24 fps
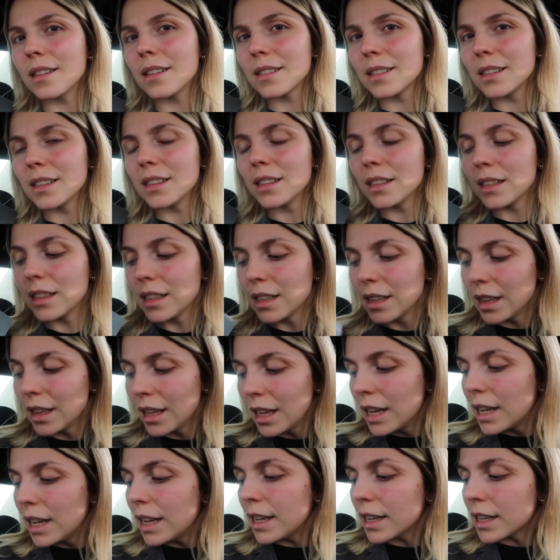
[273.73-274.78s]
si
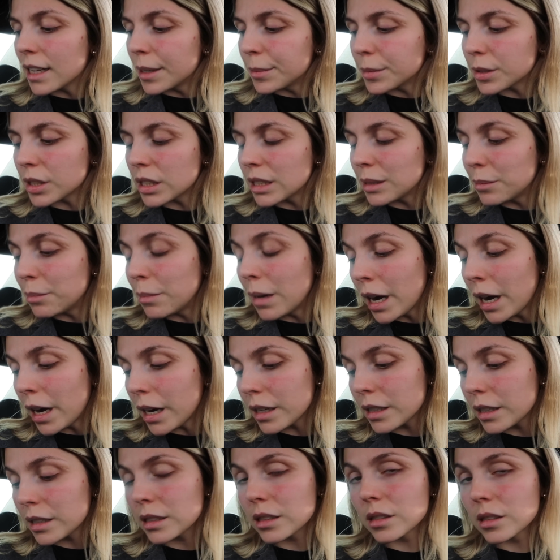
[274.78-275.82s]
Et comme j'en ai
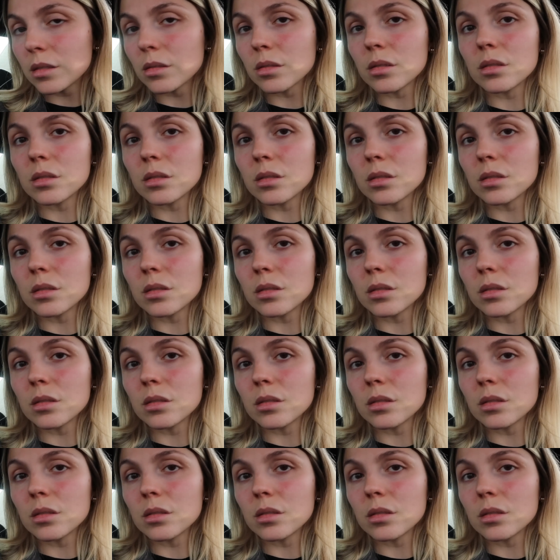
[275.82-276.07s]
marre de